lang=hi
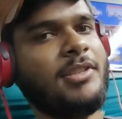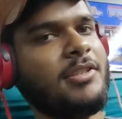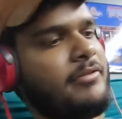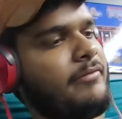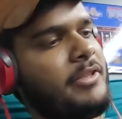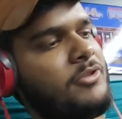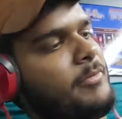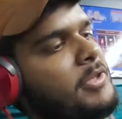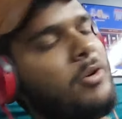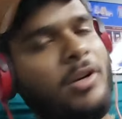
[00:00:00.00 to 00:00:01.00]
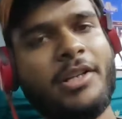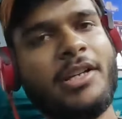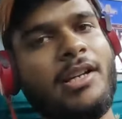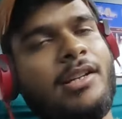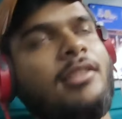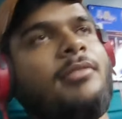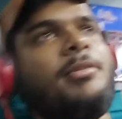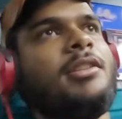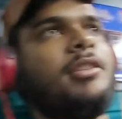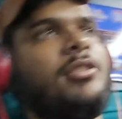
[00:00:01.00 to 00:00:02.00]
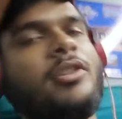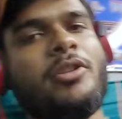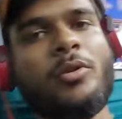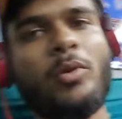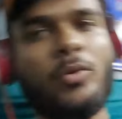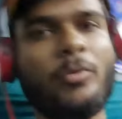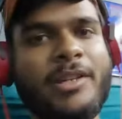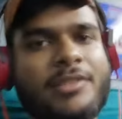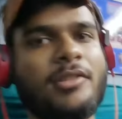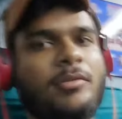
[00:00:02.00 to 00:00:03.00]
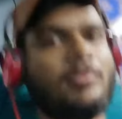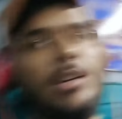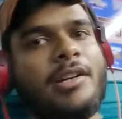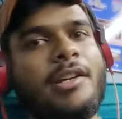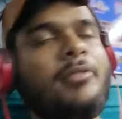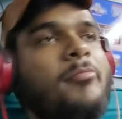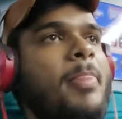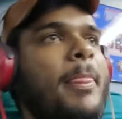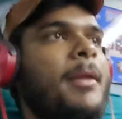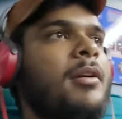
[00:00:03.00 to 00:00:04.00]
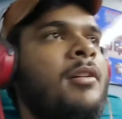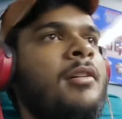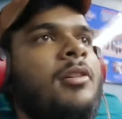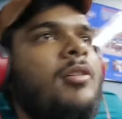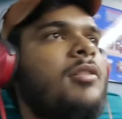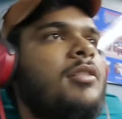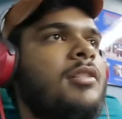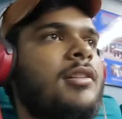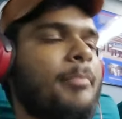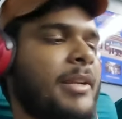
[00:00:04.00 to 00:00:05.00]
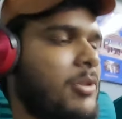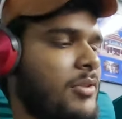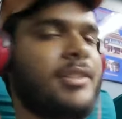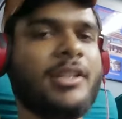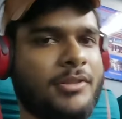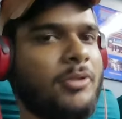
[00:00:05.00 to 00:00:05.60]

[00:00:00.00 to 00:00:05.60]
जस्ट वीडियो भी रिकॉर्ड किया है अभी कंट्रोल को भेजता हूँ आगे और कंप्लेन लॉस करता